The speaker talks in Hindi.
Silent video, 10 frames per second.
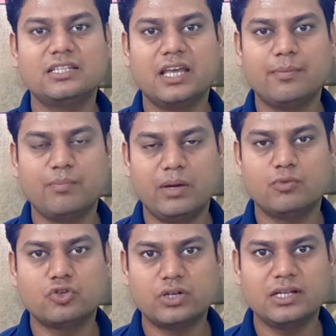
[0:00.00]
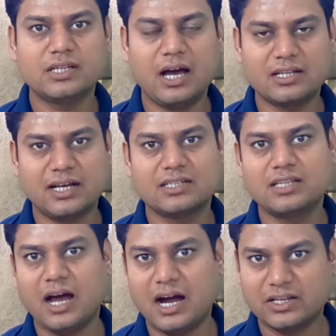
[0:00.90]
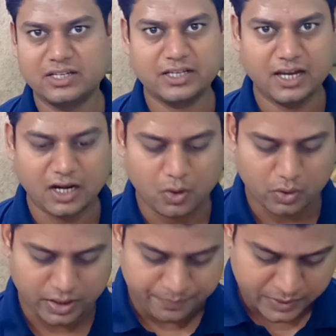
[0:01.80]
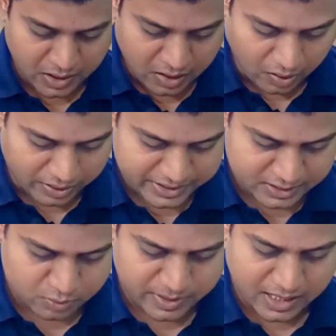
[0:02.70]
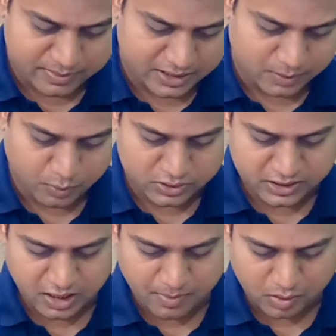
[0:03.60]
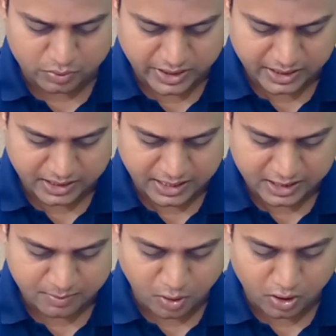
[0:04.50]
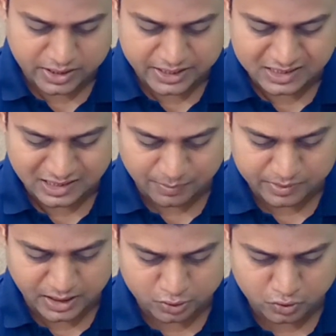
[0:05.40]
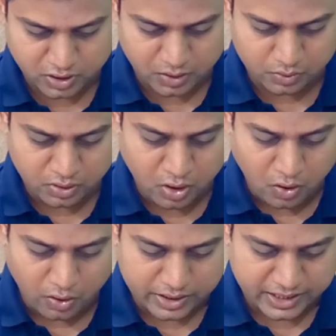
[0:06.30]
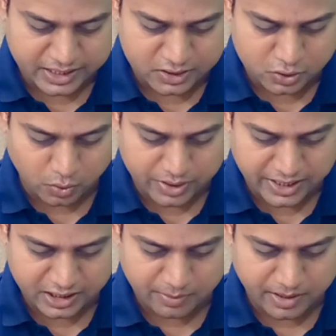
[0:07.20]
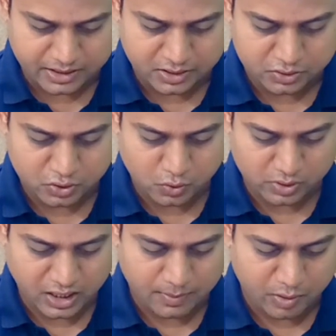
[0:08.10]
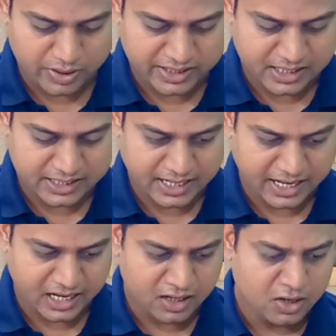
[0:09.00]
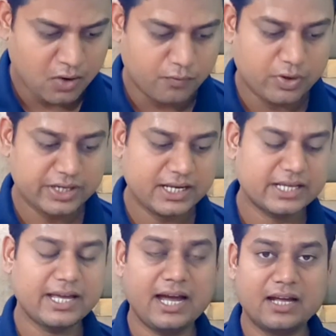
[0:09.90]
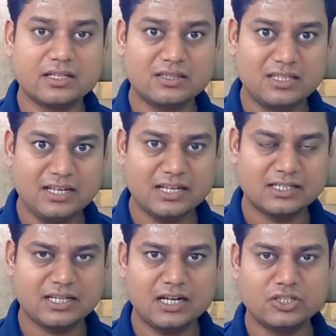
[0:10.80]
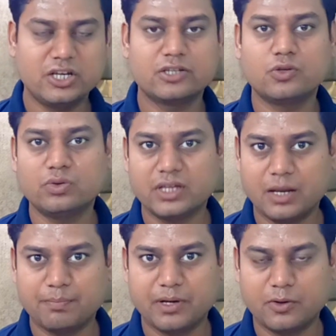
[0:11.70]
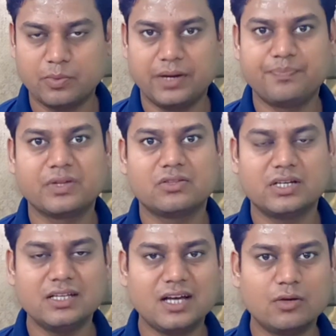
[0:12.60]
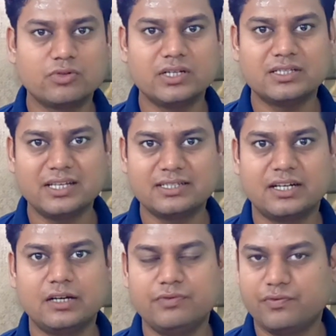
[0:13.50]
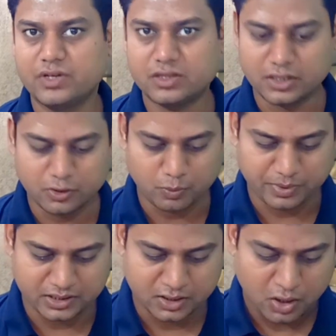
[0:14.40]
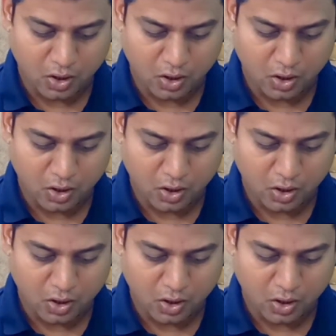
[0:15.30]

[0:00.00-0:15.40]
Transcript: इस गेम में मुश्किल से सात से आठ दिन खेला होगा और ये जो मेरा आप सारे डिपॉजिट के अमाउंट देख रहे हैं इन्हें मैं ऑलरेडी सम कर चुका हूँ और इन्हें जोड़ने के बाद जो टोटल अमाउंट निकल कर आया वो निकल के आया था तीन हज़ार छः सौ तिरपन रुपये थ्री थाउजेंड सिक्स हंड्रेड फिफ्टी थ्री रुपीज़